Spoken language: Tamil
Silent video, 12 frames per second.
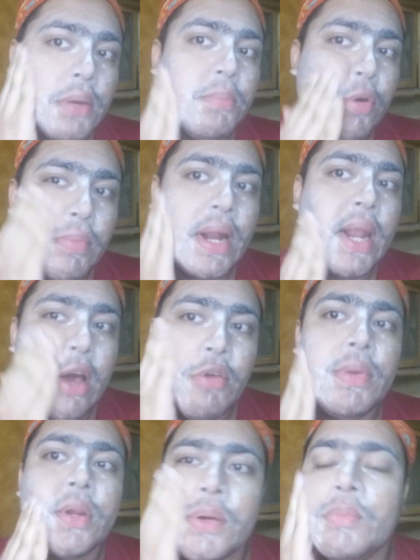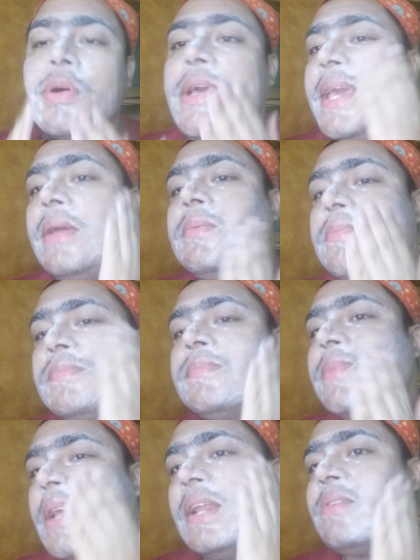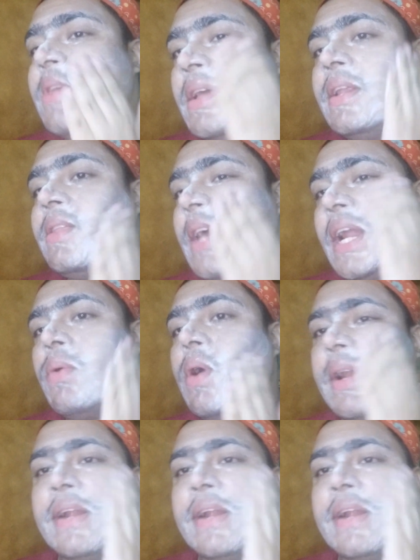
ரொம்பவும் நல்லாவும் இருக்கும் ஓகே நல்லா ஸ்கின்னை தரவாக